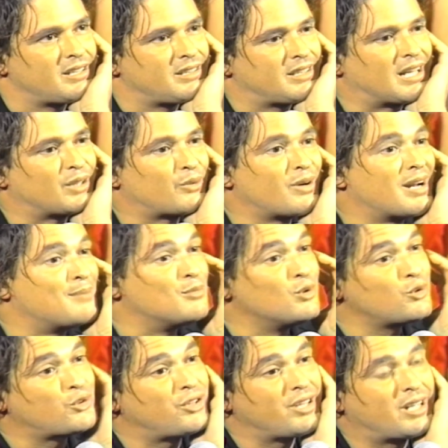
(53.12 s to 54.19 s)
Tanto en la
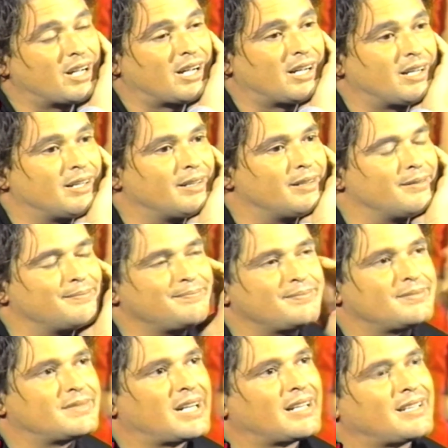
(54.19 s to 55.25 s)
música,
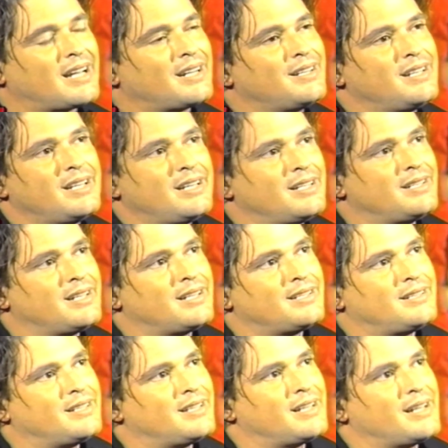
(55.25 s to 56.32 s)
tratar
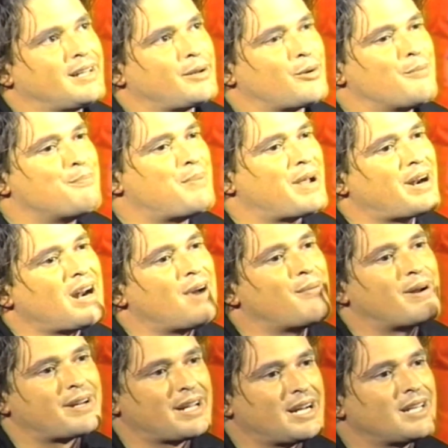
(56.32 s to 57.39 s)
de romper las
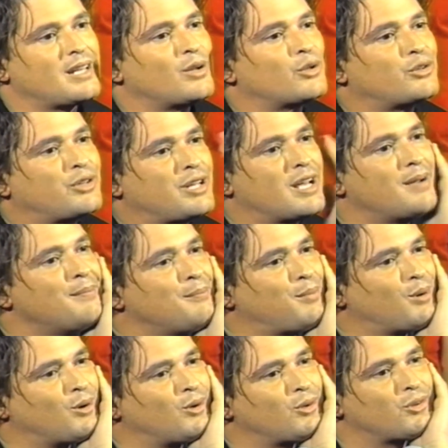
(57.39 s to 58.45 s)
barreras de los
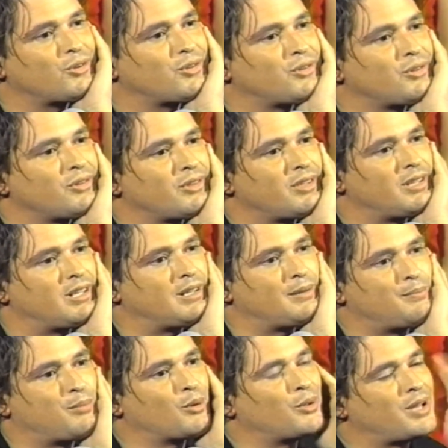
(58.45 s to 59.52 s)
tiempos, y
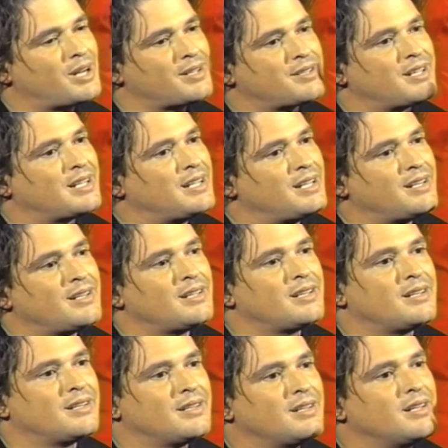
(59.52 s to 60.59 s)
poder seguir
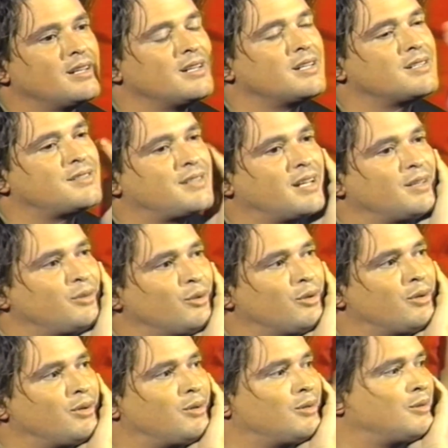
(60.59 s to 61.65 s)
eh,
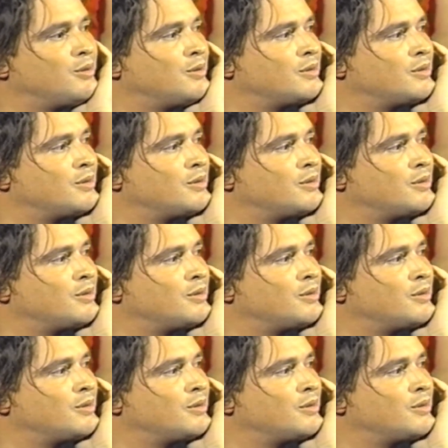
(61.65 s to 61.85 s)
siendo,